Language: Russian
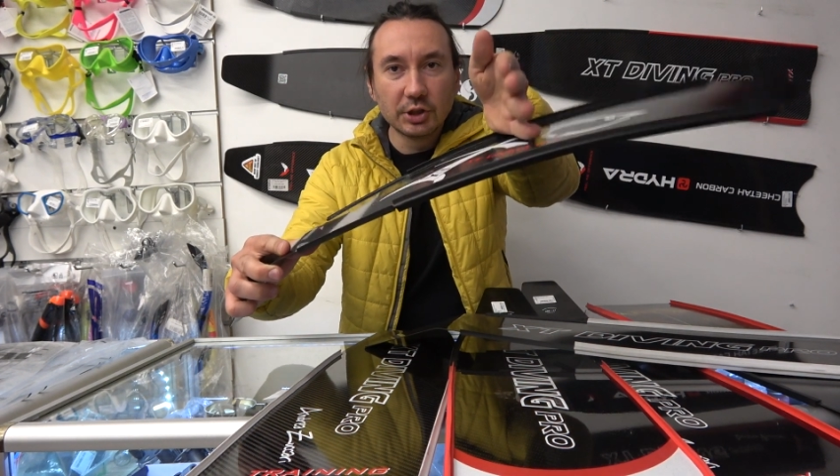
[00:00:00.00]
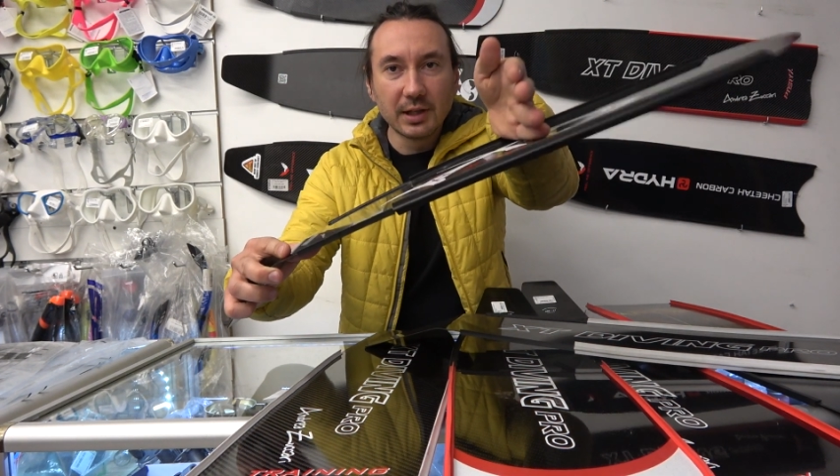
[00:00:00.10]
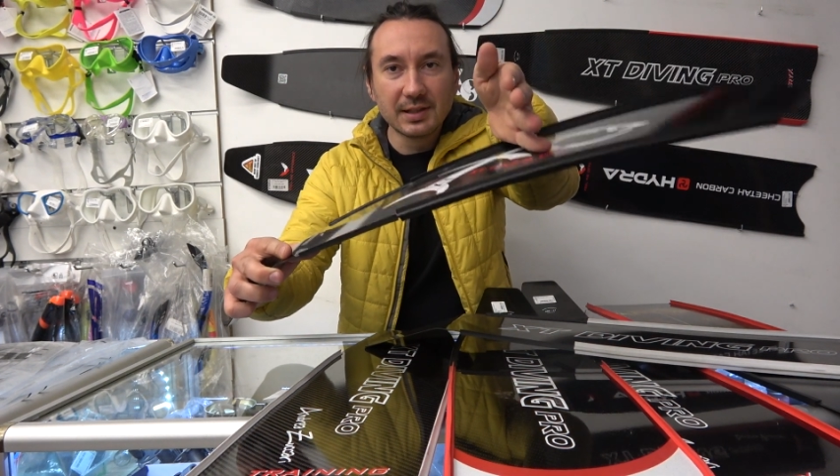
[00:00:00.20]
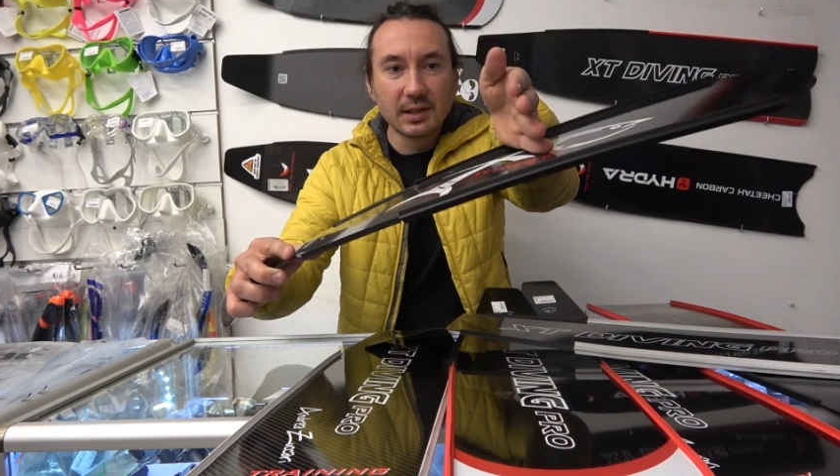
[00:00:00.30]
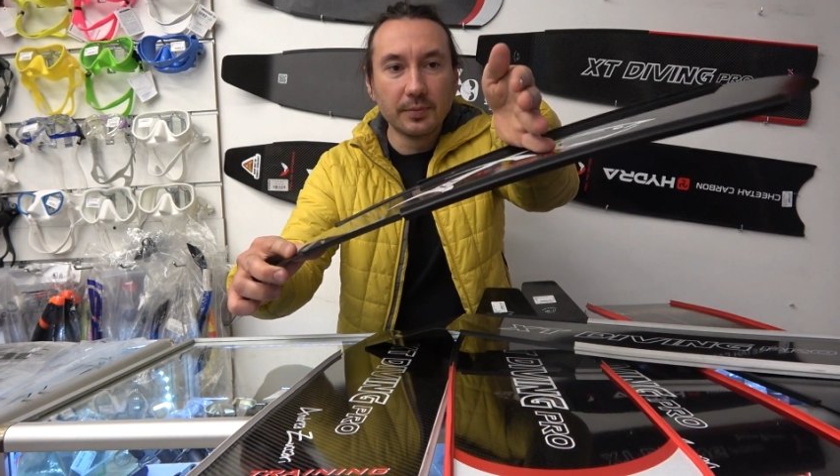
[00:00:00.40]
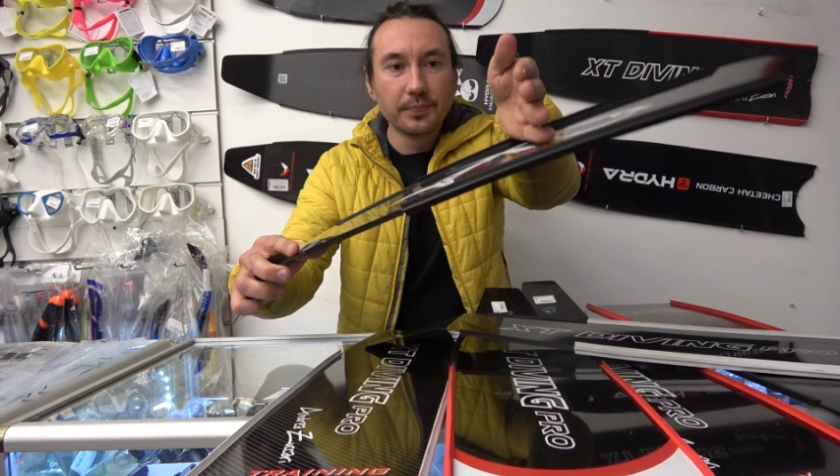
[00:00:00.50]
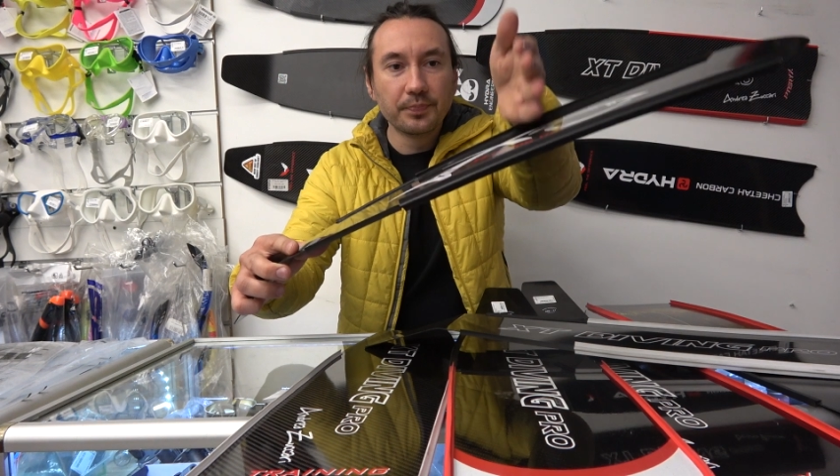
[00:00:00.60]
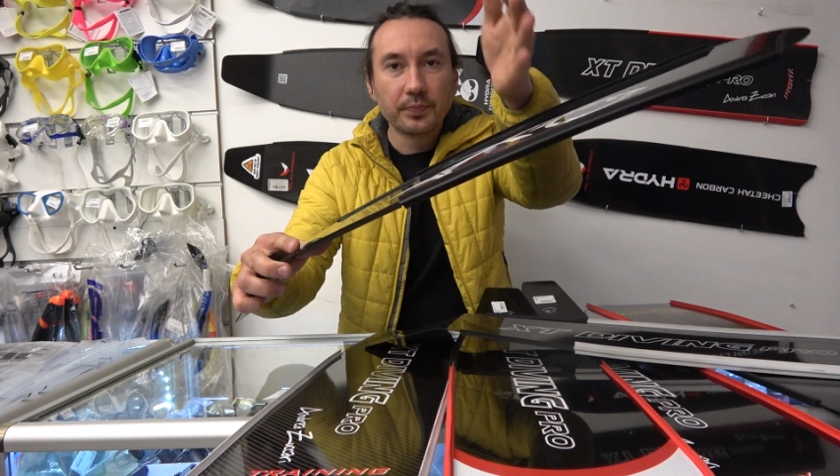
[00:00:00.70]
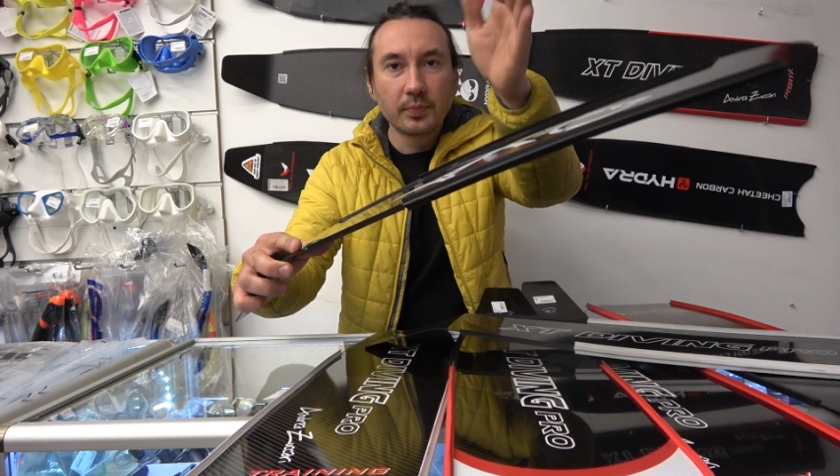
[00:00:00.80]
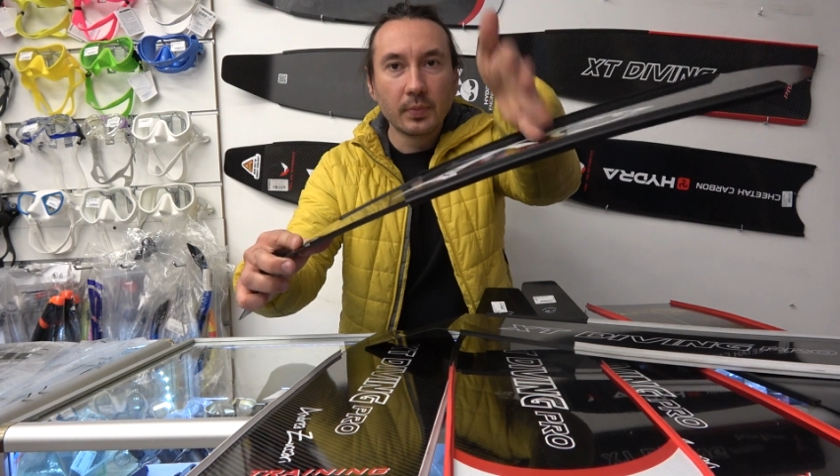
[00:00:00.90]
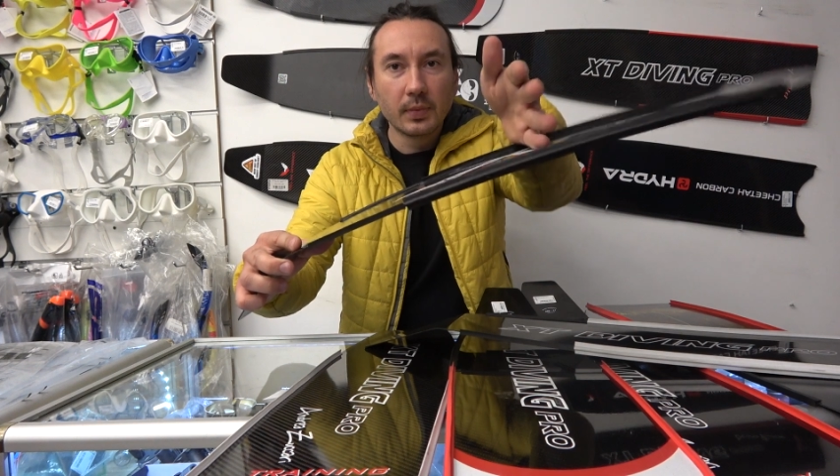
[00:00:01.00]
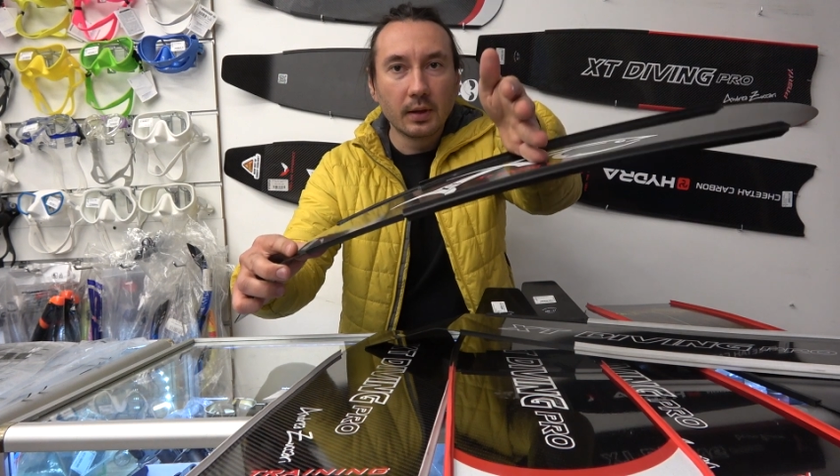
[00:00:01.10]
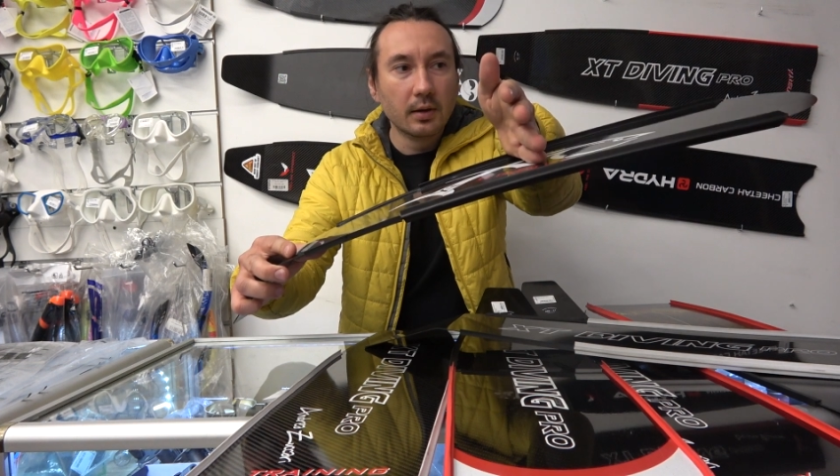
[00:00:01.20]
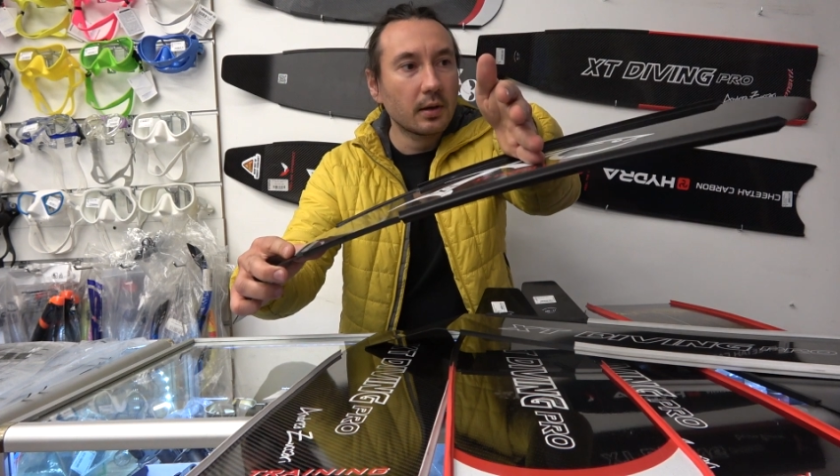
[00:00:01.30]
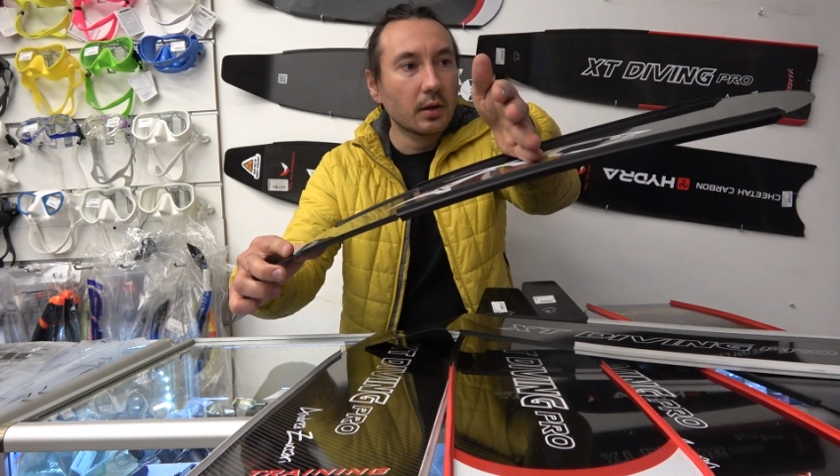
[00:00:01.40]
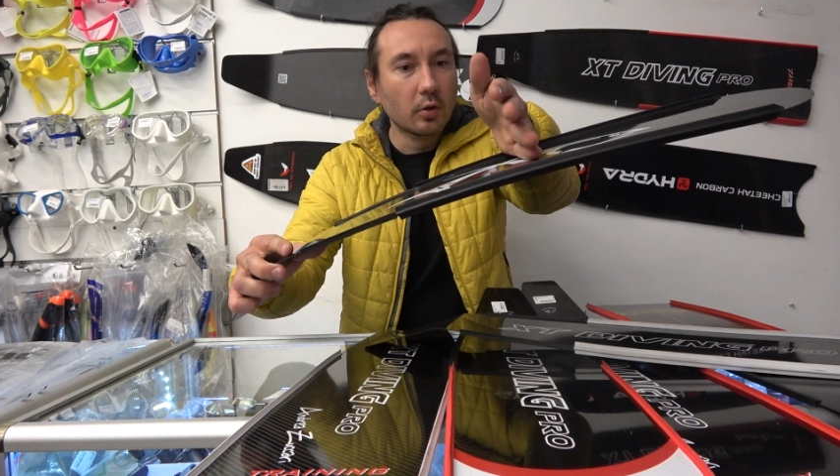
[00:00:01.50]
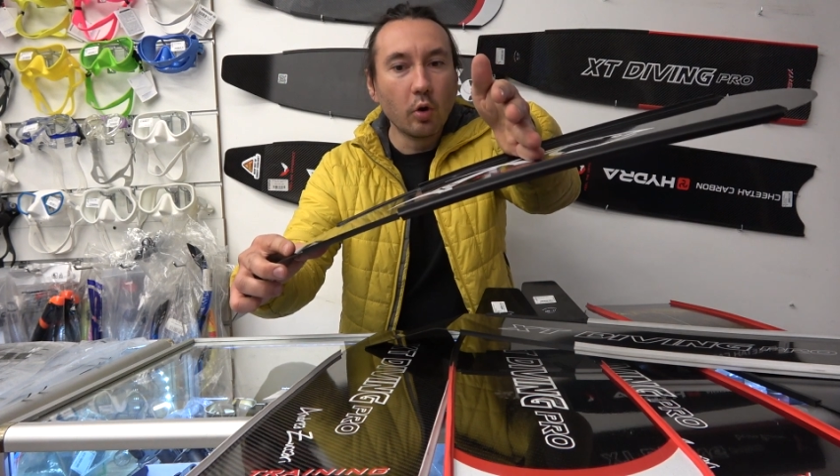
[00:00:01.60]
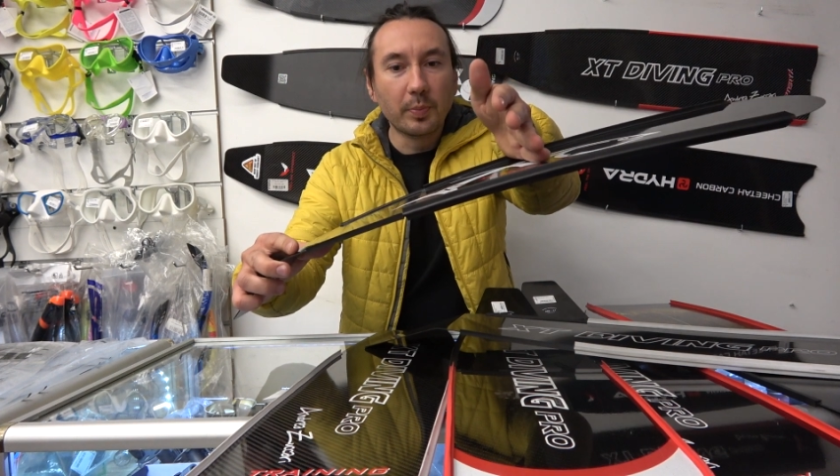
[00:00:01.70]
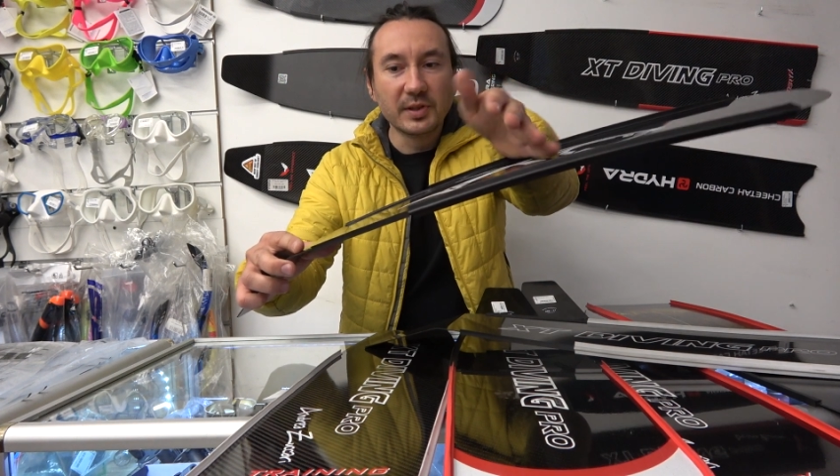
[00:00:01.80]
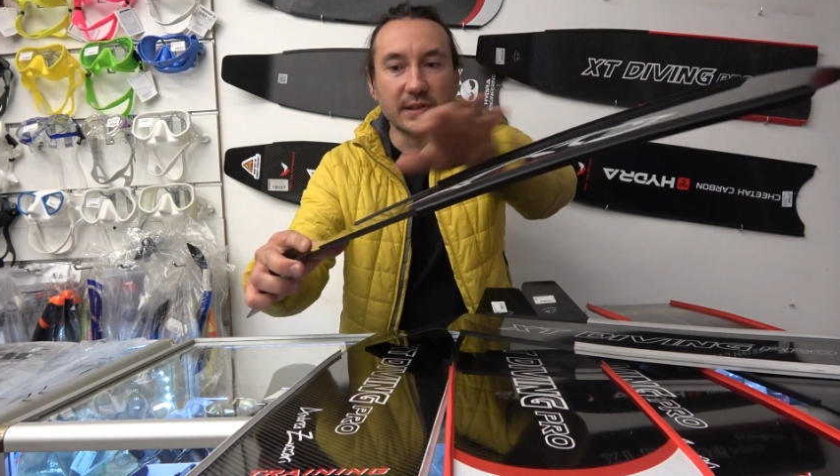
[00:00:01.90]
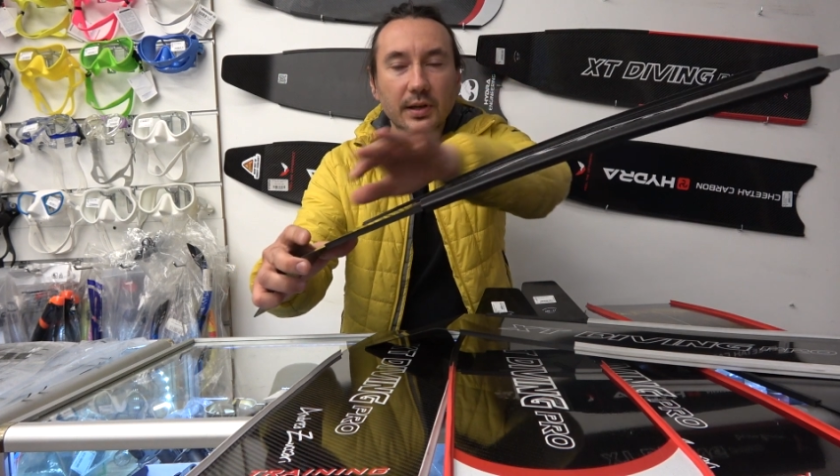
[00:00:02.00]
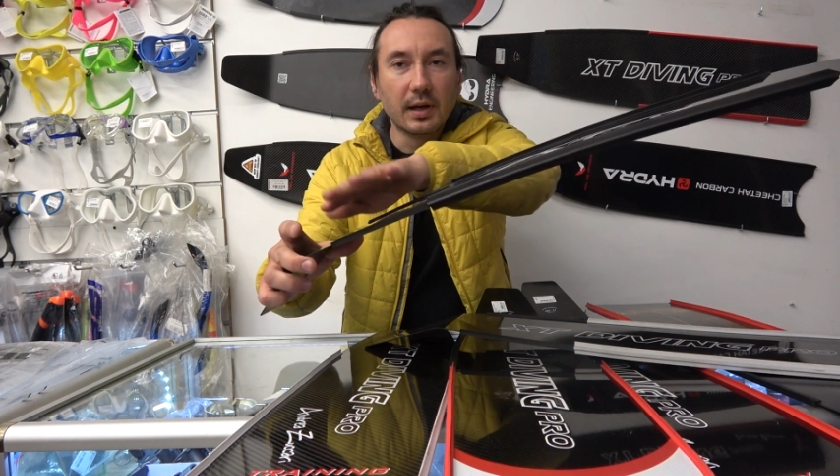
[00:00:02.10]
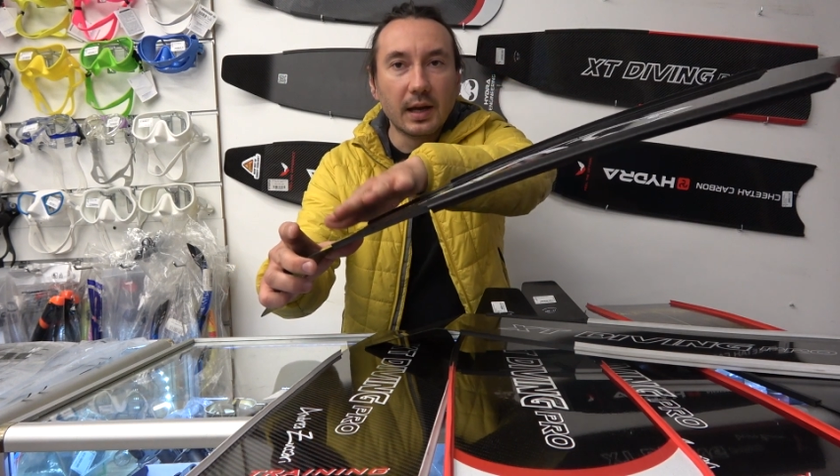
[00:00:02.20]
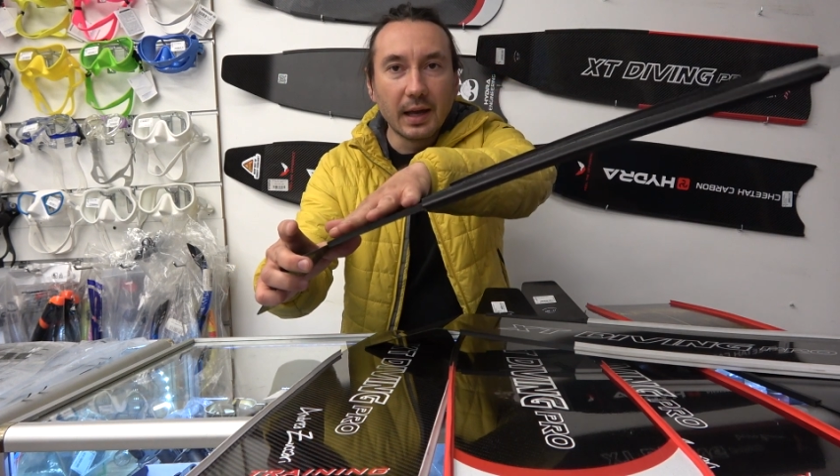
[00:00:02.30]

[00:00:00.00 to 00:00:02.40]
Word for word: части лопасти.